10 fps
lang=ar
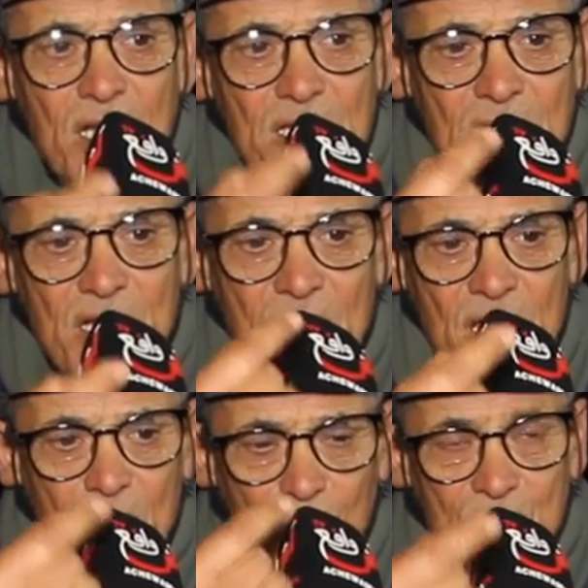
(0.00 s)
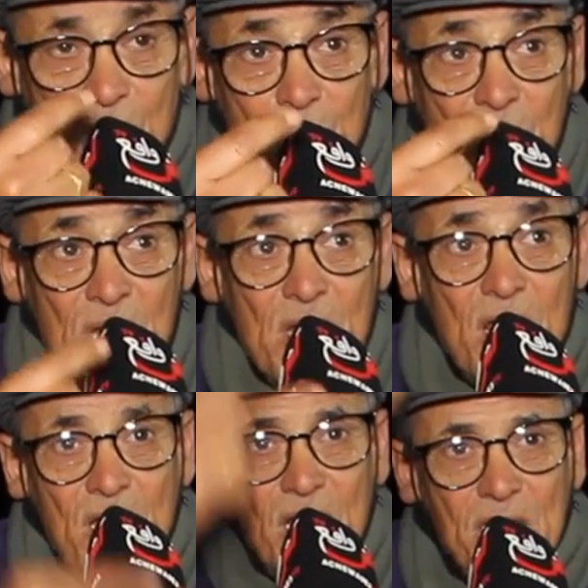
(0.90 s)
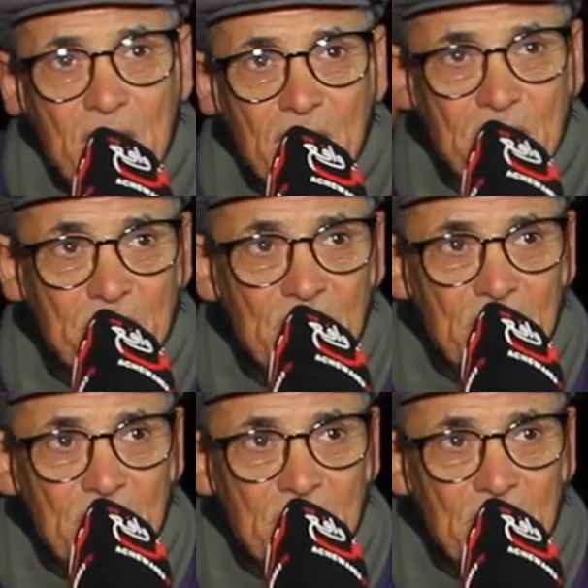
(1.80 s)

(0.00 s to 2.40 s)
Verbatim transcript: عليا ريال اقسم بالله العلي العظيم